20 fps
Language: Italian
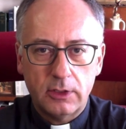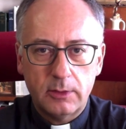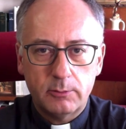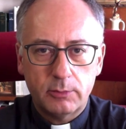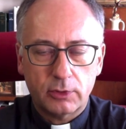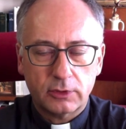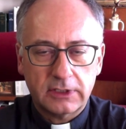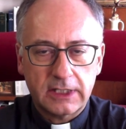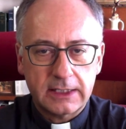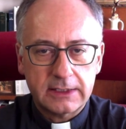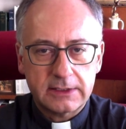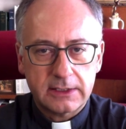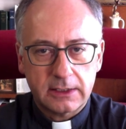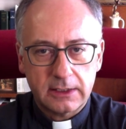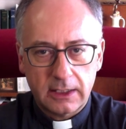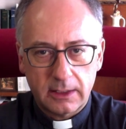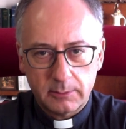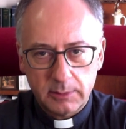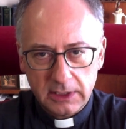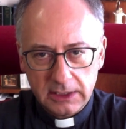l'importanza
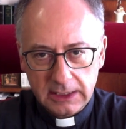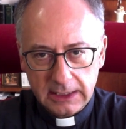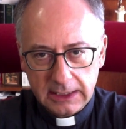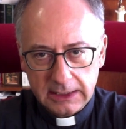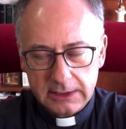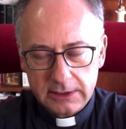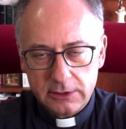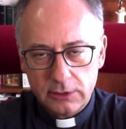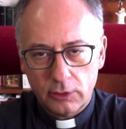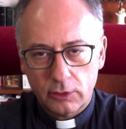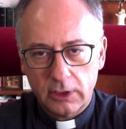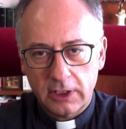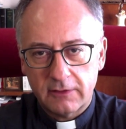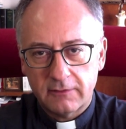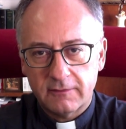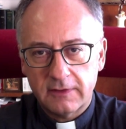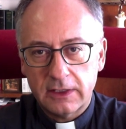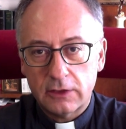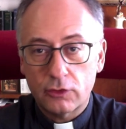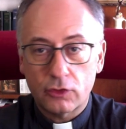della predicazione
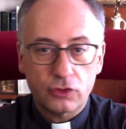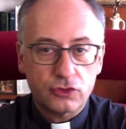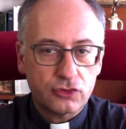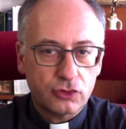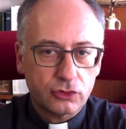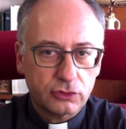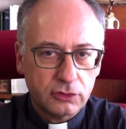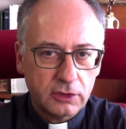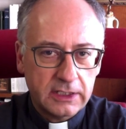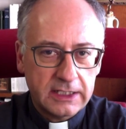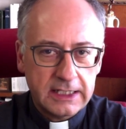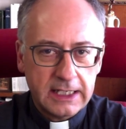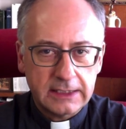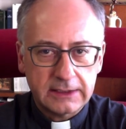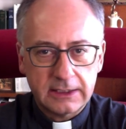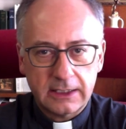vengono sottolineate